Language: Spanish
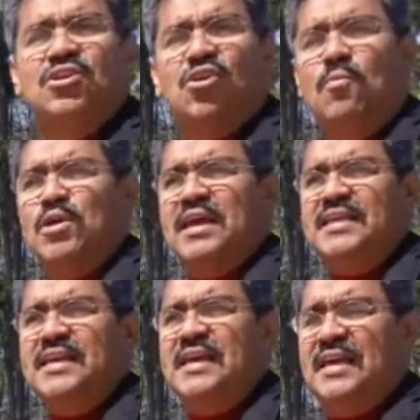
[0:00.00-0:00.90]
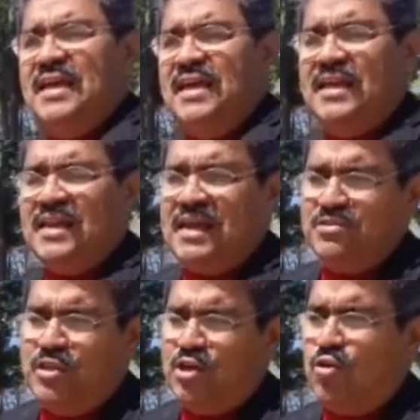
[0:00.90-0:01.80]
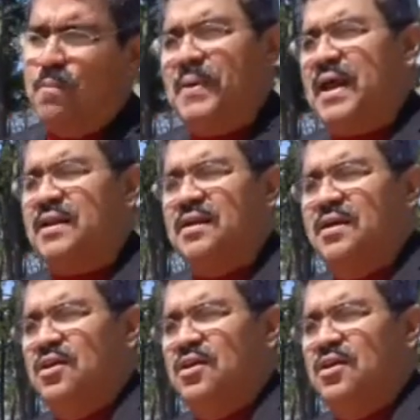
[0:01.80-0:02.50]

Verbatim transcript: como ya dije, en el caso de comprar